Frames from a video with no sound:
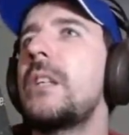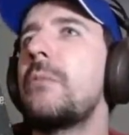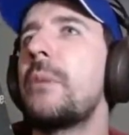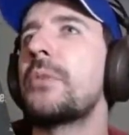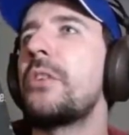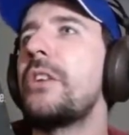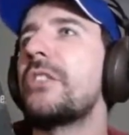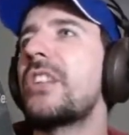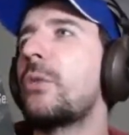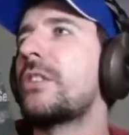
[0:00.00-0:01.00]
Persone io
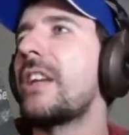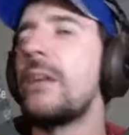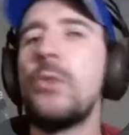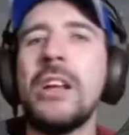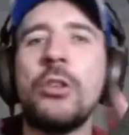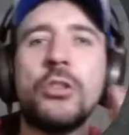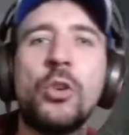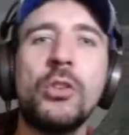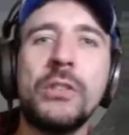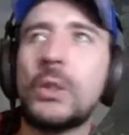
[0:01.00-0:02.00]
seguo te, lui è il
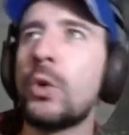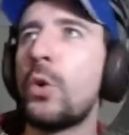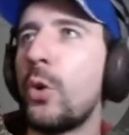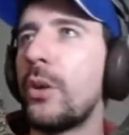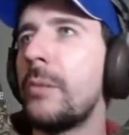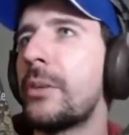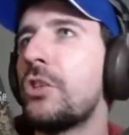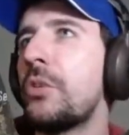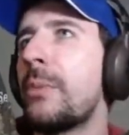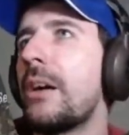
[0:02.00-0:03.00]
nostro troncone
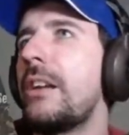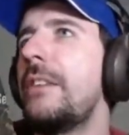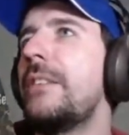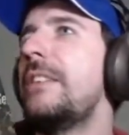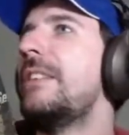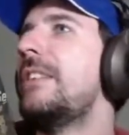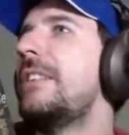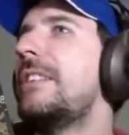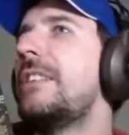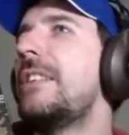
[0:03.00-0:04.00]
principale. Sì,
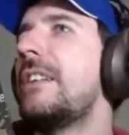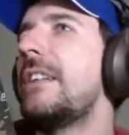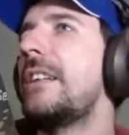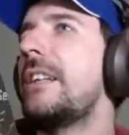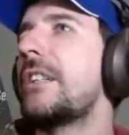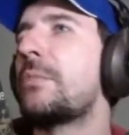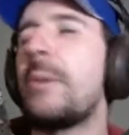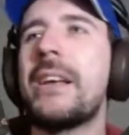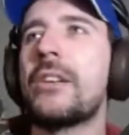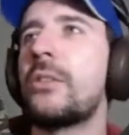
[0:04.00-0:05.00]
andiamo. È
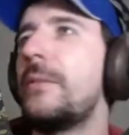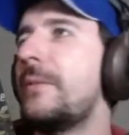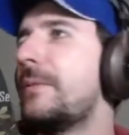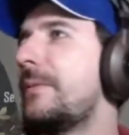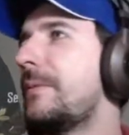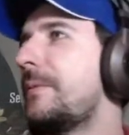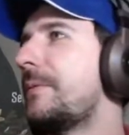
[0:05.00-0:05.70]
l'esperto. Solo